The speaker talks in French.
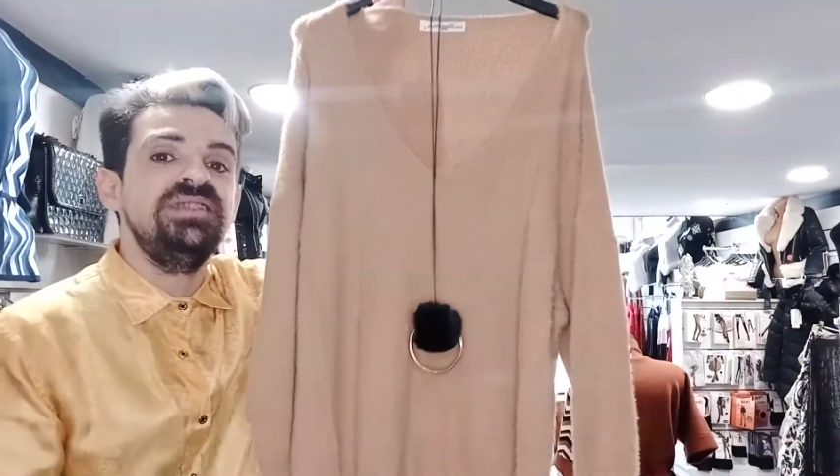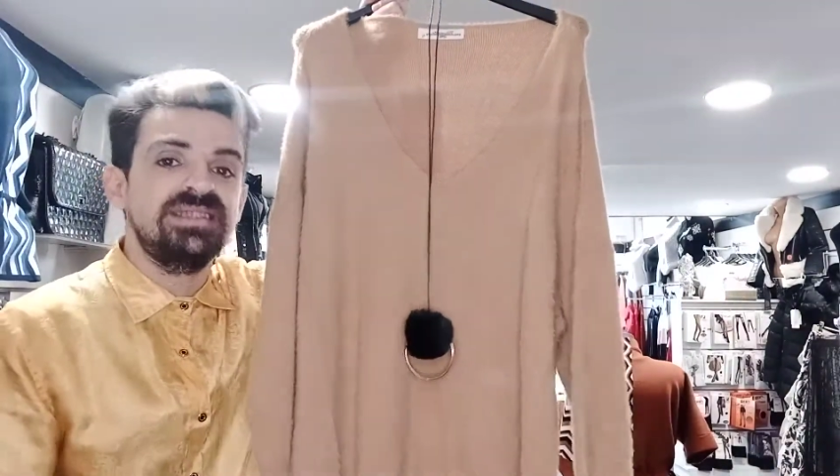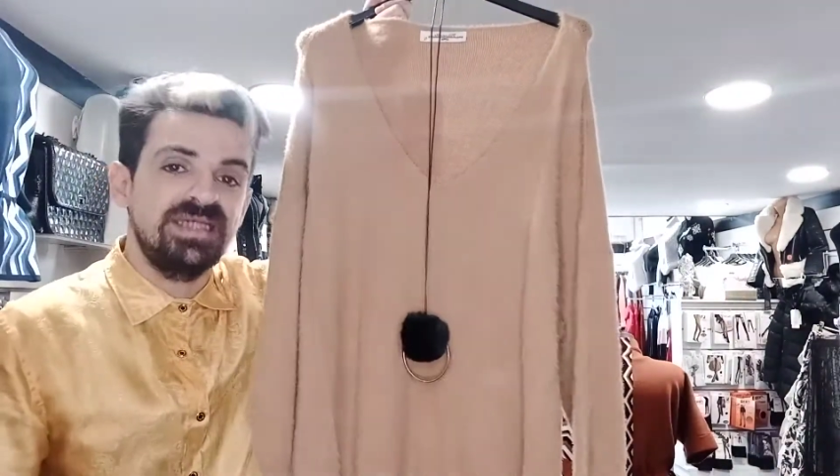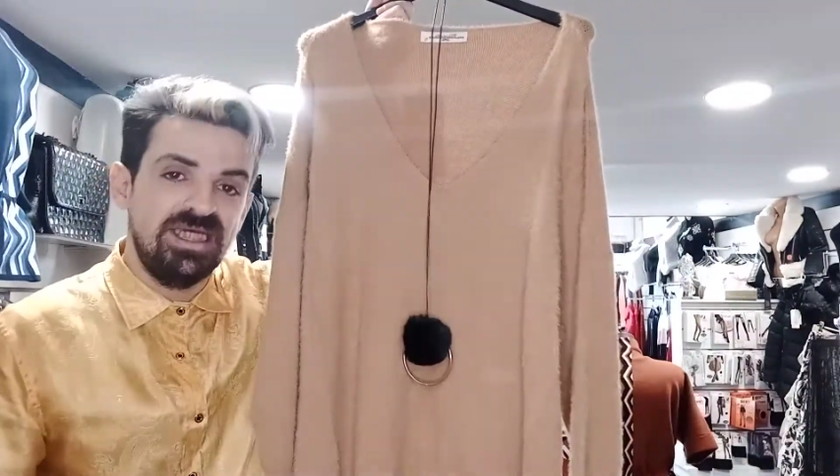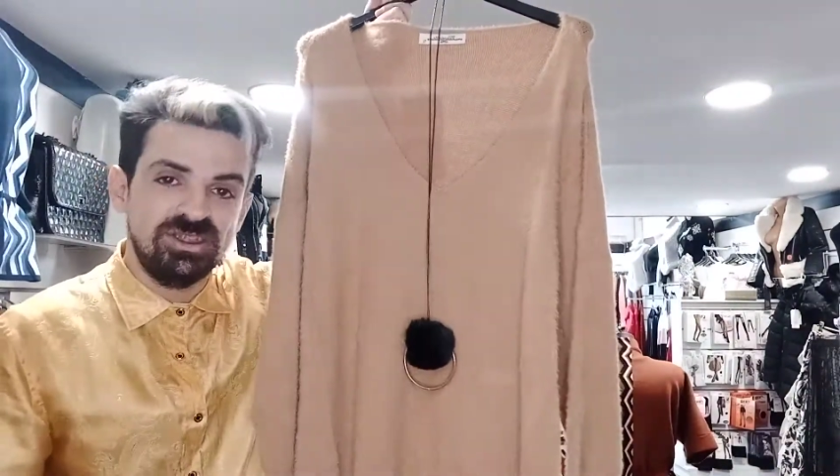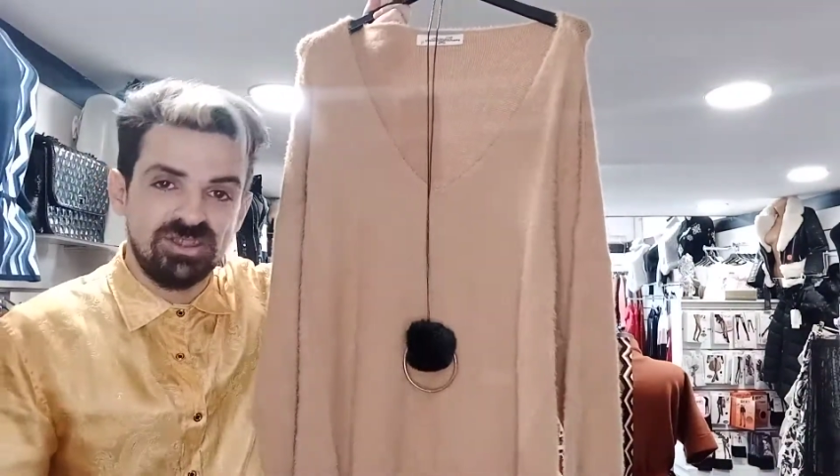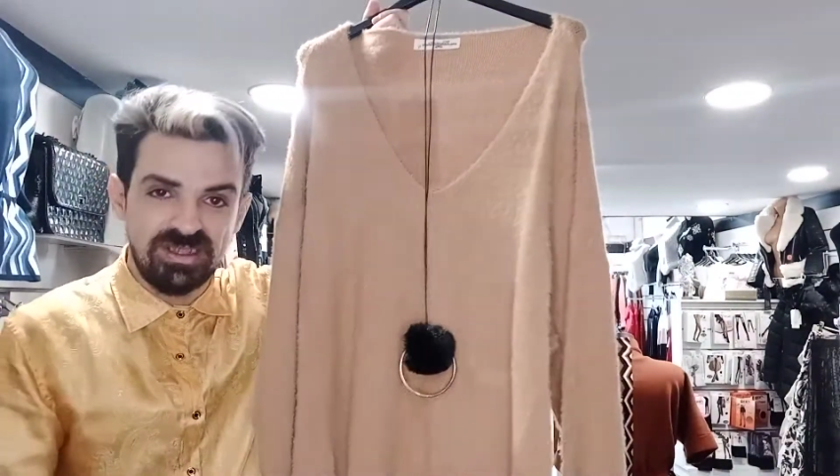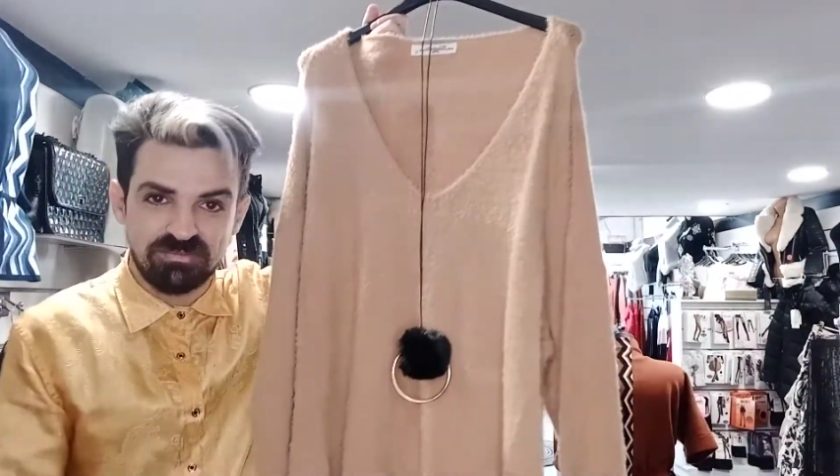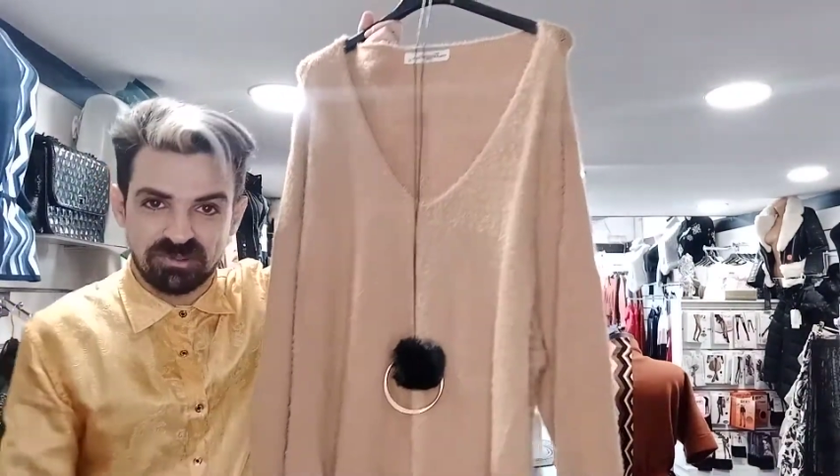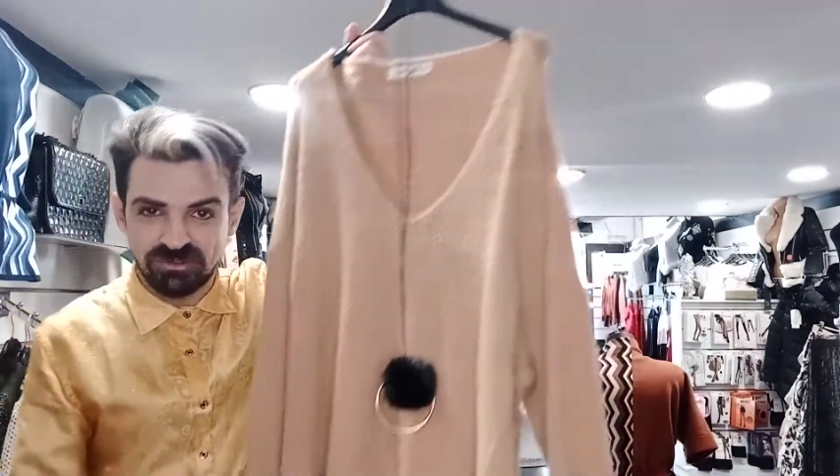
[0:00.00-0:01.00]
très joli
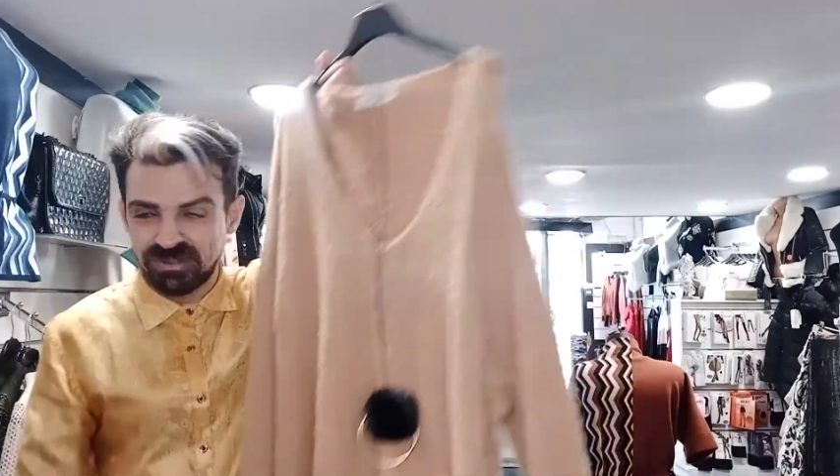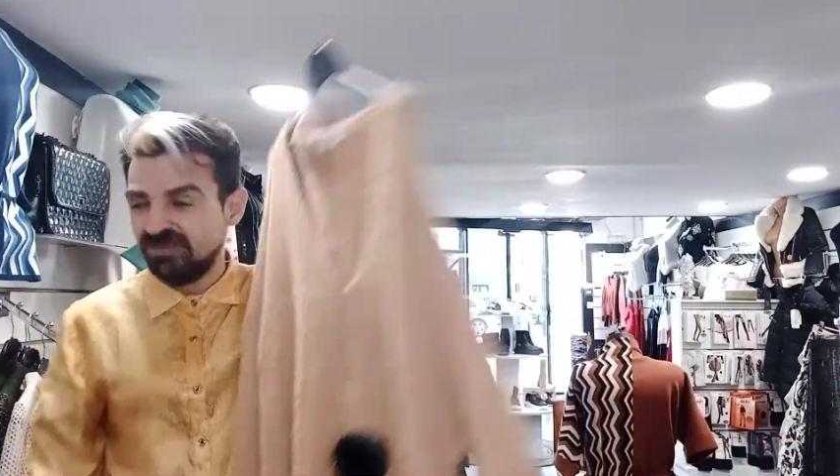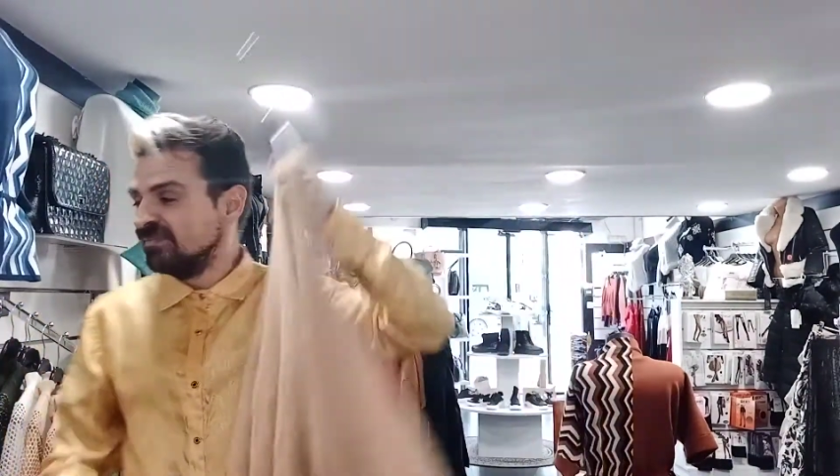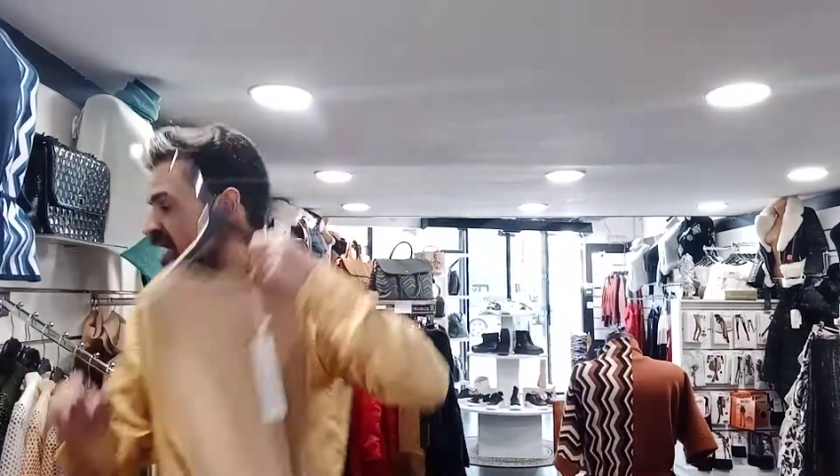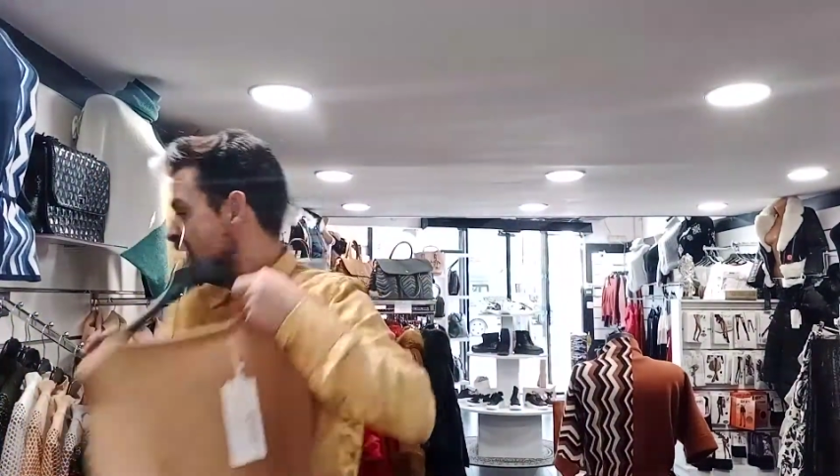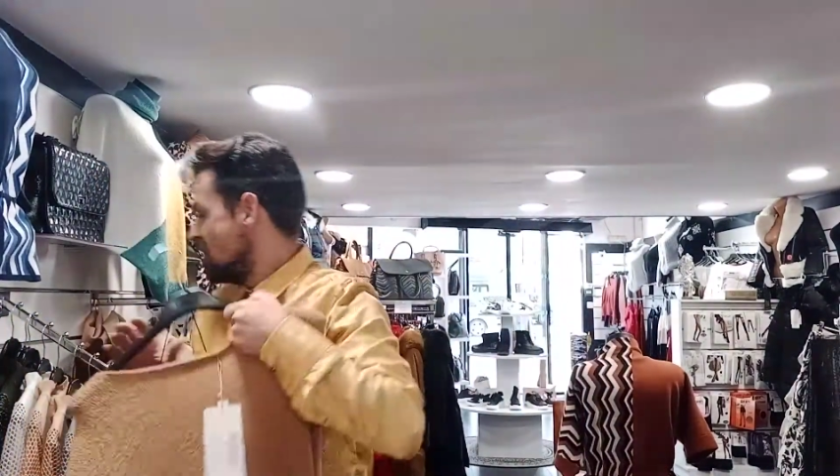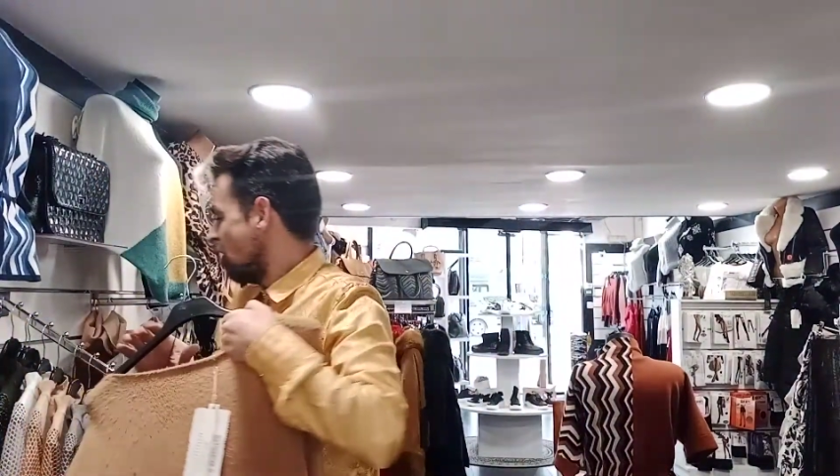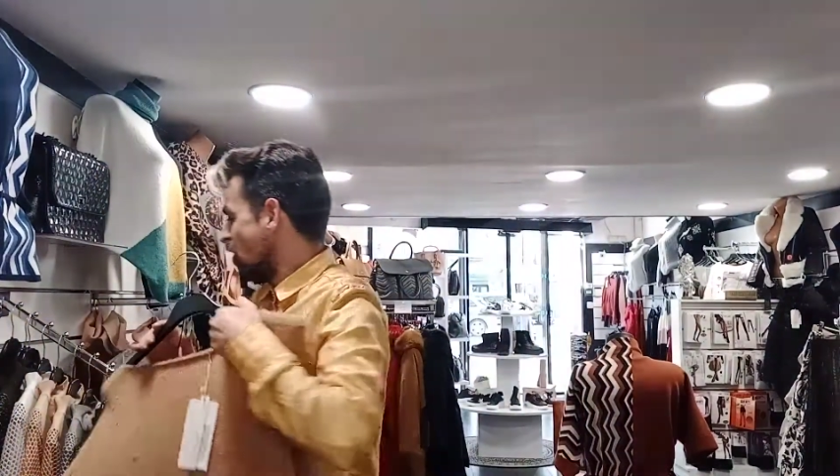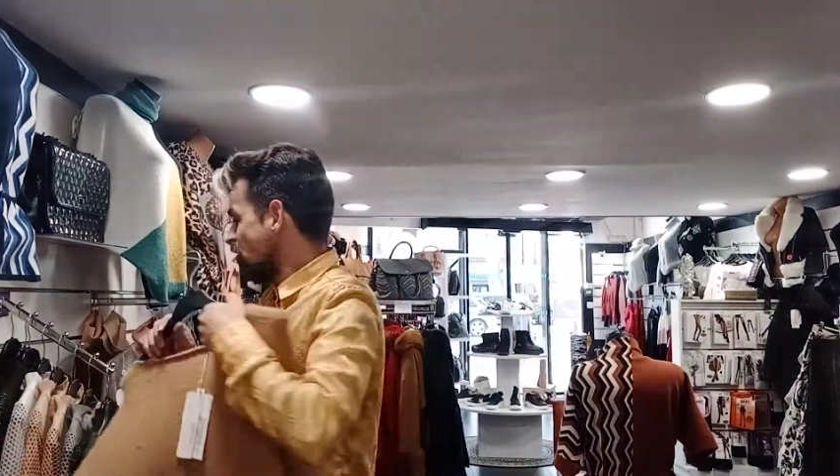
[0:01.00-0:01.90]
produit. On